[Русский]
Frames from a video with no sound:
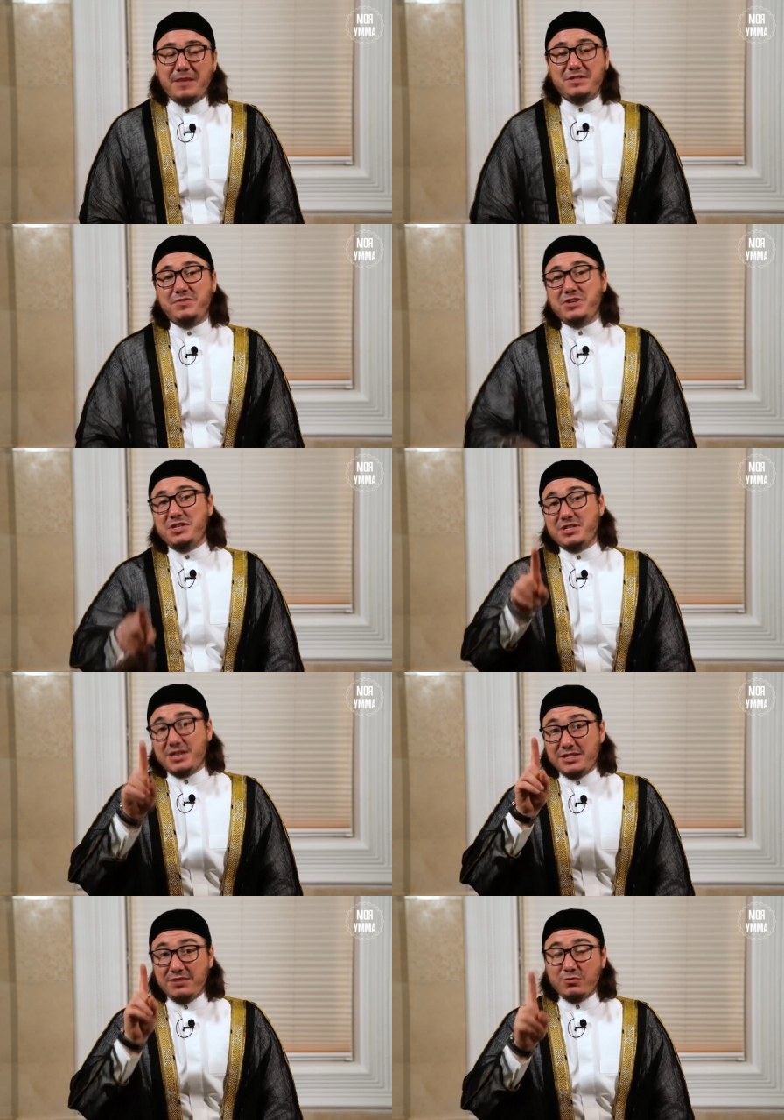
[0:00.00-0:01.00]
Всевышний
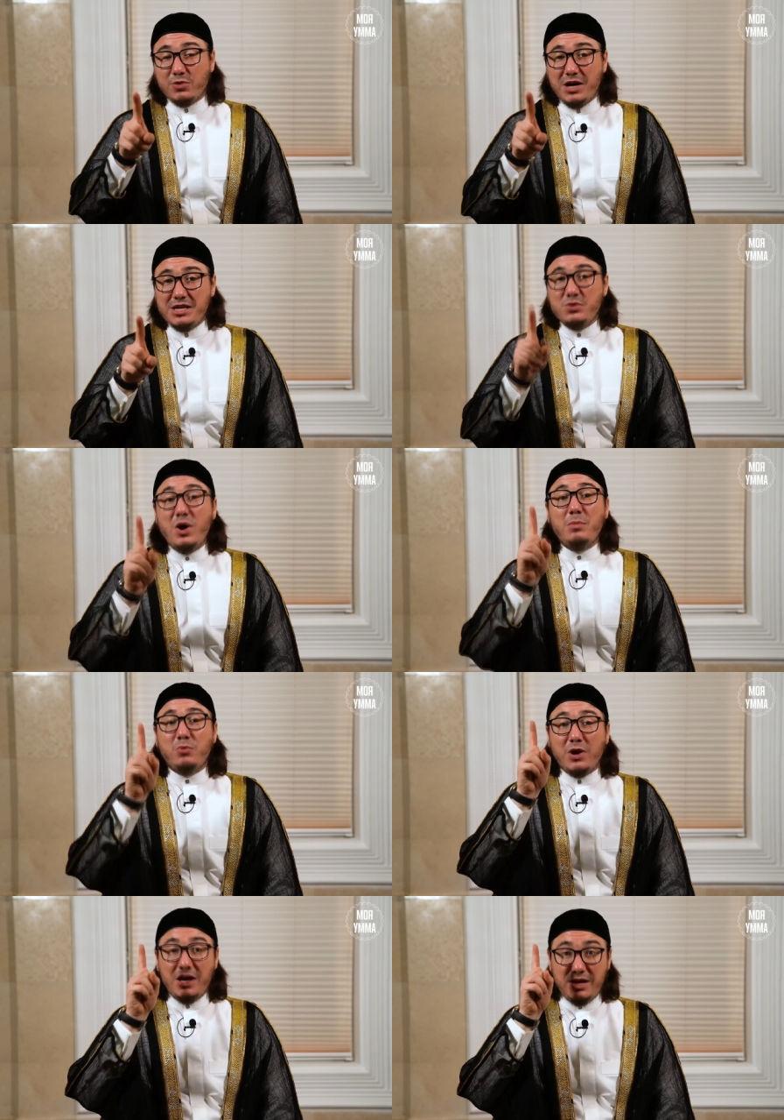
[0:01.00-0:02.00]
сказал в Коране
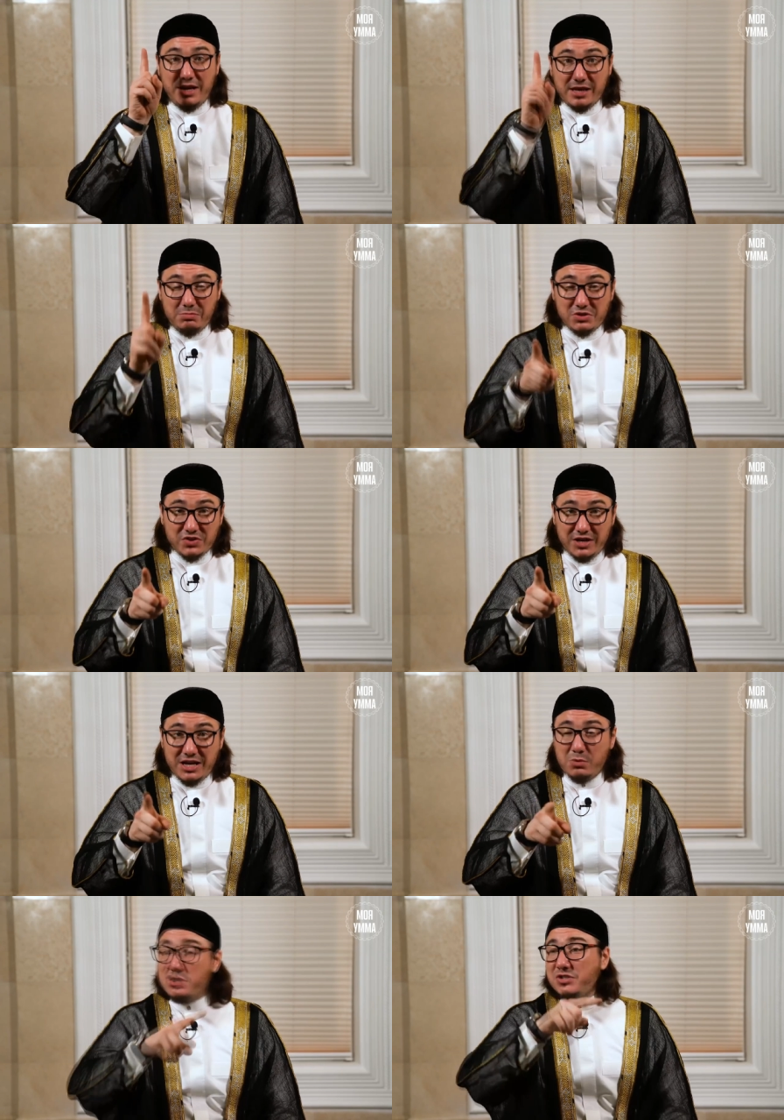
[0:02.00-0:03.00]
«Вамур ахляка
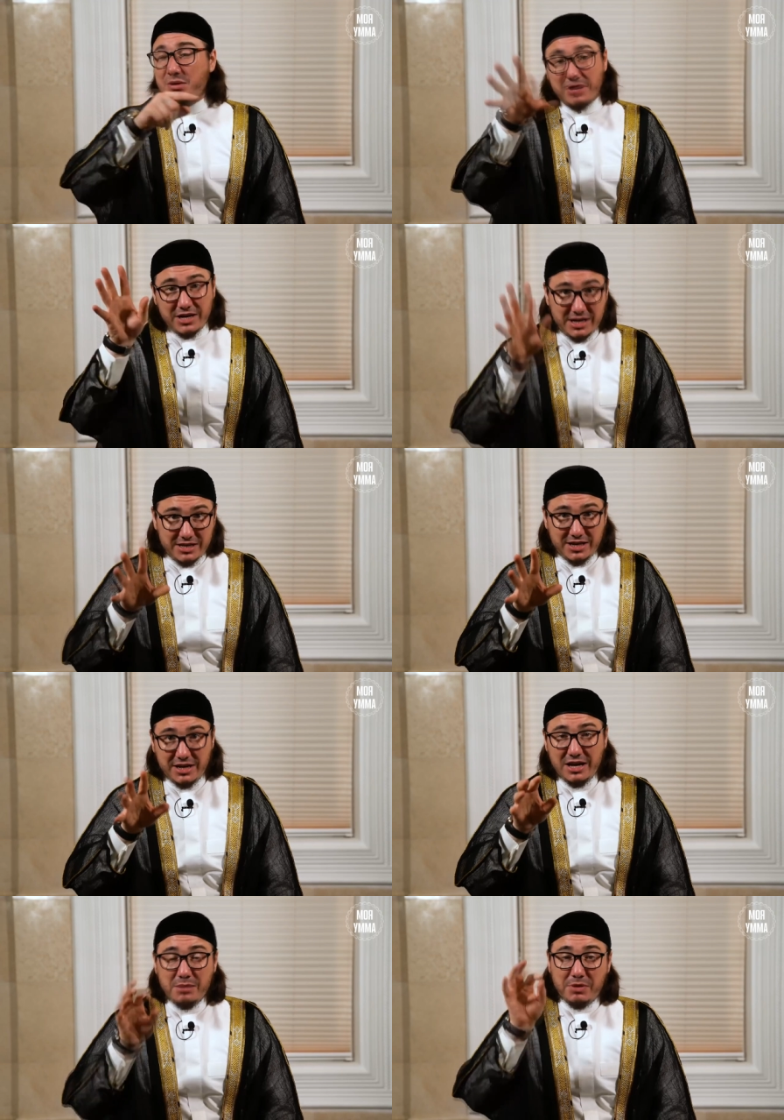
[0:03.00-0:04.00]
биссаля вастабир
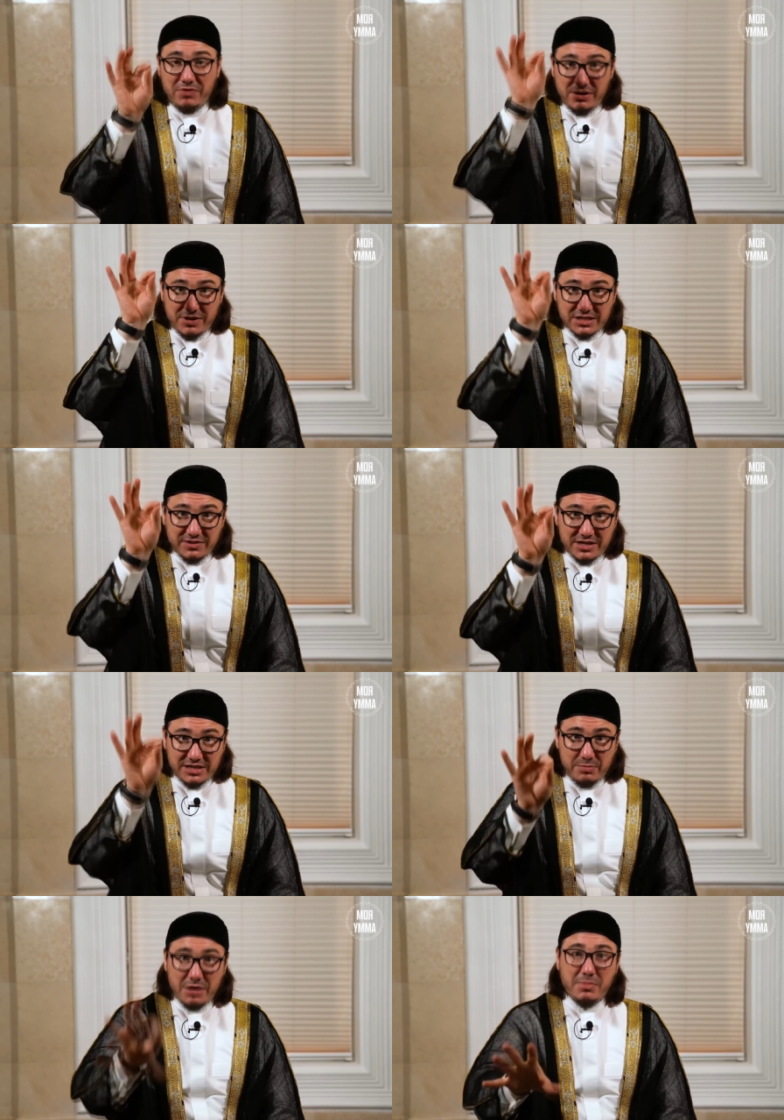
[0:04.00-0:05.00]
алейха» «Повелевай своей
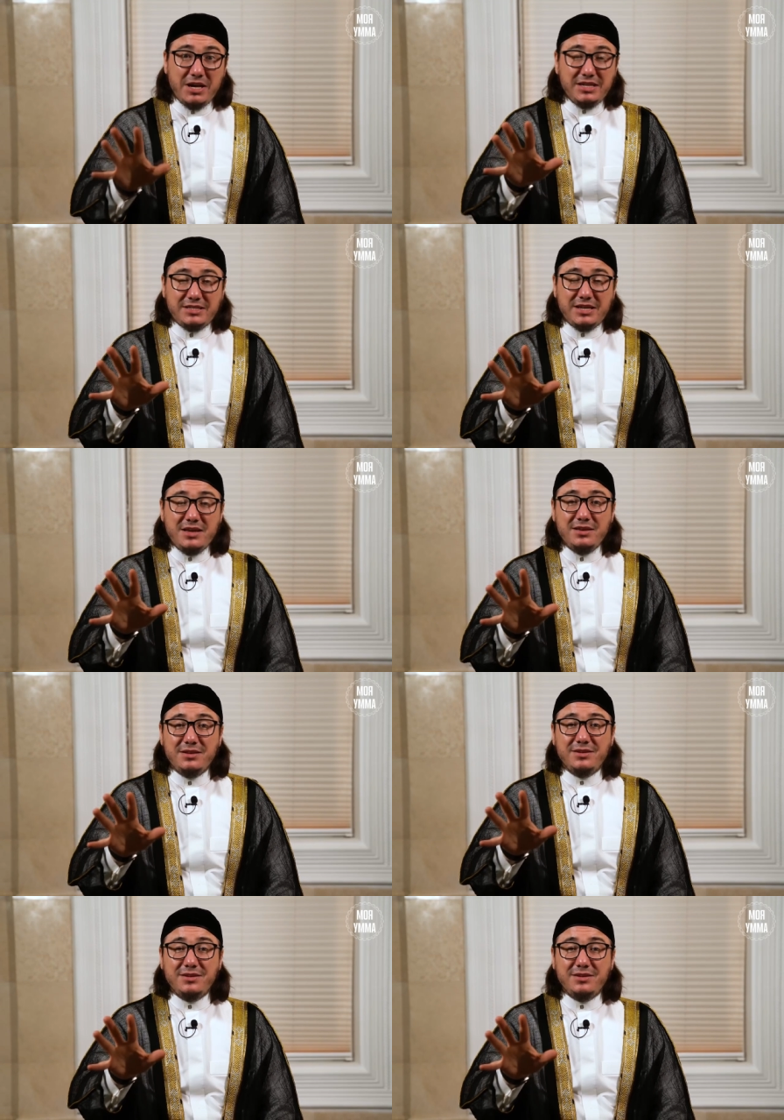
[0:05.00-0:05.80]
семье молиться